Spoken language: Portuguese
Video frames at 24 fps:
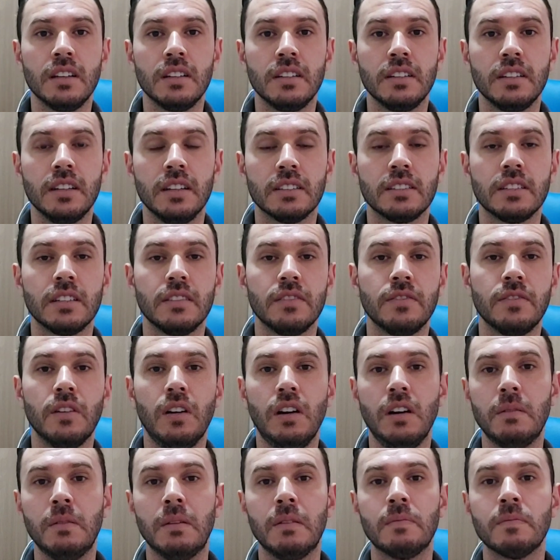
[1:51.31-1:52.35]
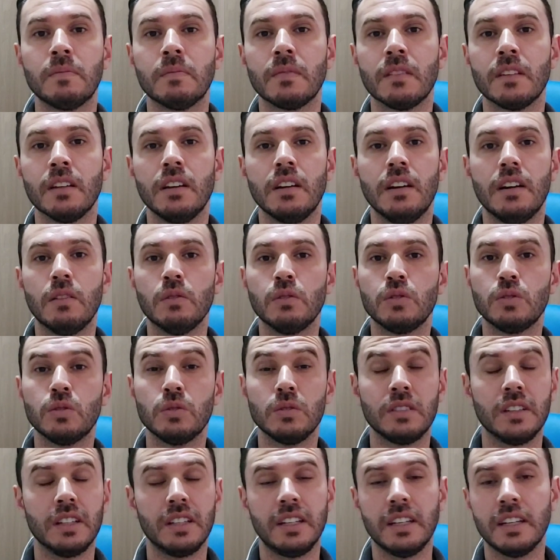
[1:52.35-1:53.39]
Dessa forma, o
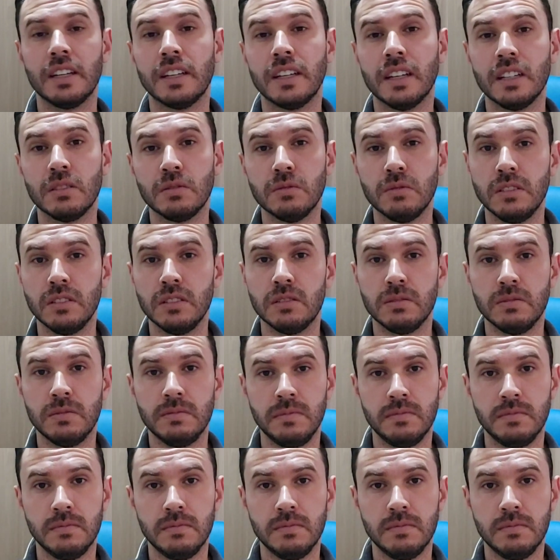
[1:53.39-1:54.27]
SUS é gratuito,